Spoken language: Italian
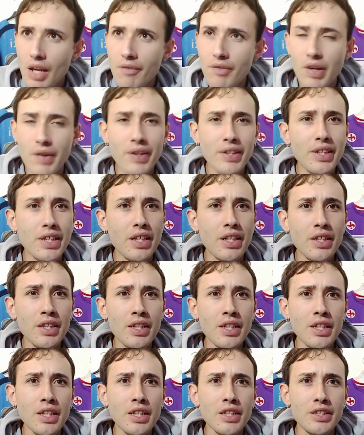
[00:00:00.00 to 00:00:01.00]
Veramente,
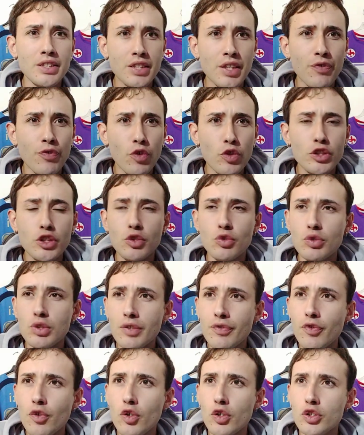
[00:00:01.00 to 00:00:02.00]
se fossi un
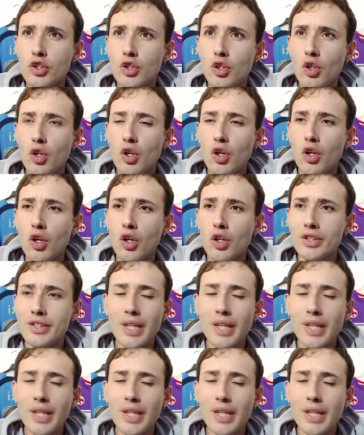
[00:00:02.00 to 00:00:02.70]
tifoso